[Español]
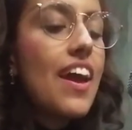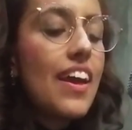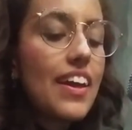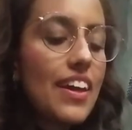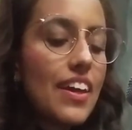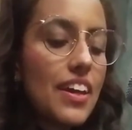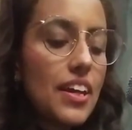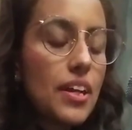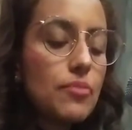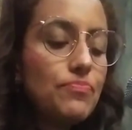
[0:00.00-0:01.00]

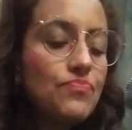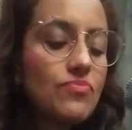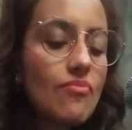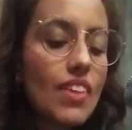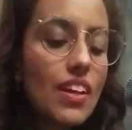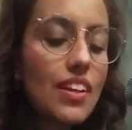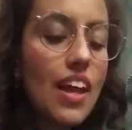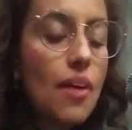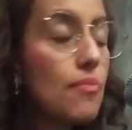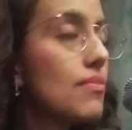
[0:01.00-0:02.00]
eh,
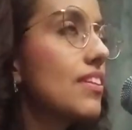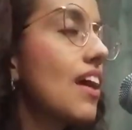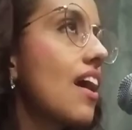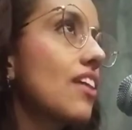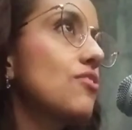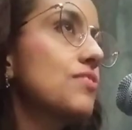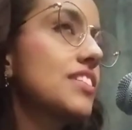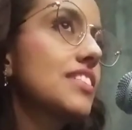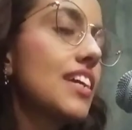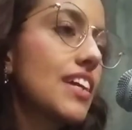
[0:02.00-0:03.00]
la,
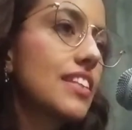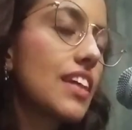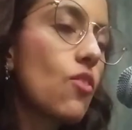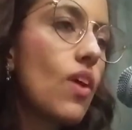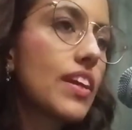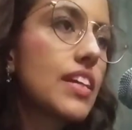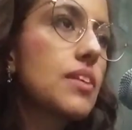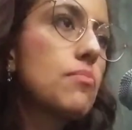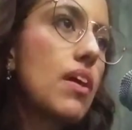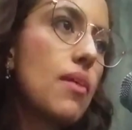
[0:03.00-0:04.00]
conferencia que tengo
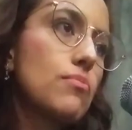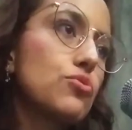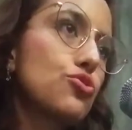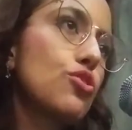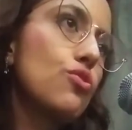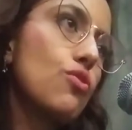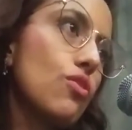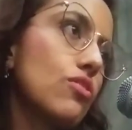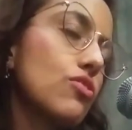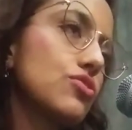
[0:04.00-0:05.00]
aquí va mucho
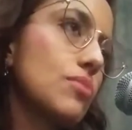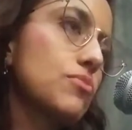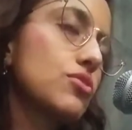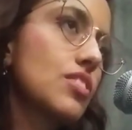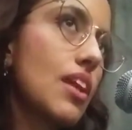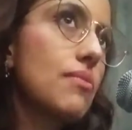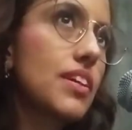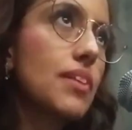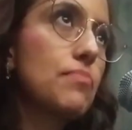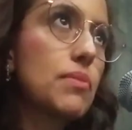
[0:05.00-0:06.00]
con conceptos
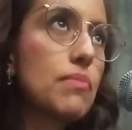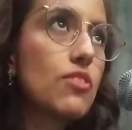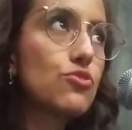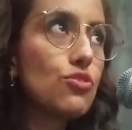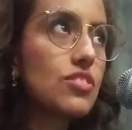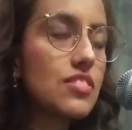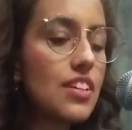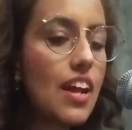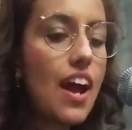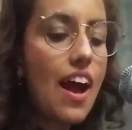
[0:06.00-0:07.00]
clave que primero yo
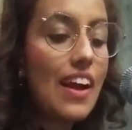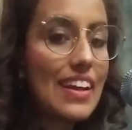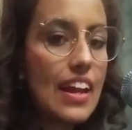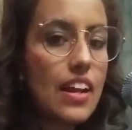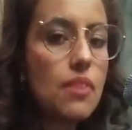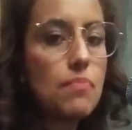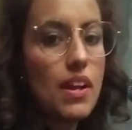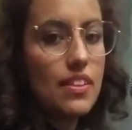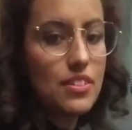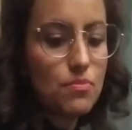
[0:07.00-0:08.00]
quisiera aclarar
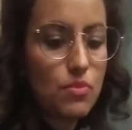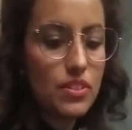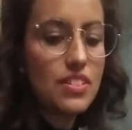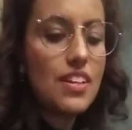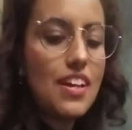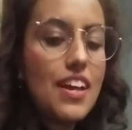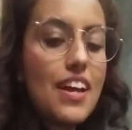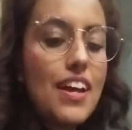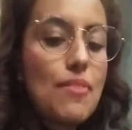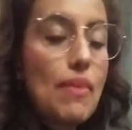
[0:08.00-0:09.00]
para después,
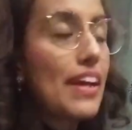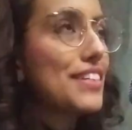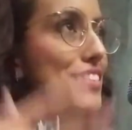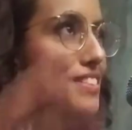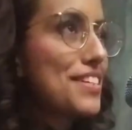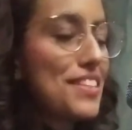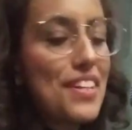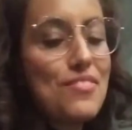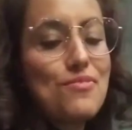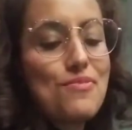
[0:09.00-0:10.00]
para que se
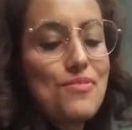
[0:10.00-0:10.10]
entiendan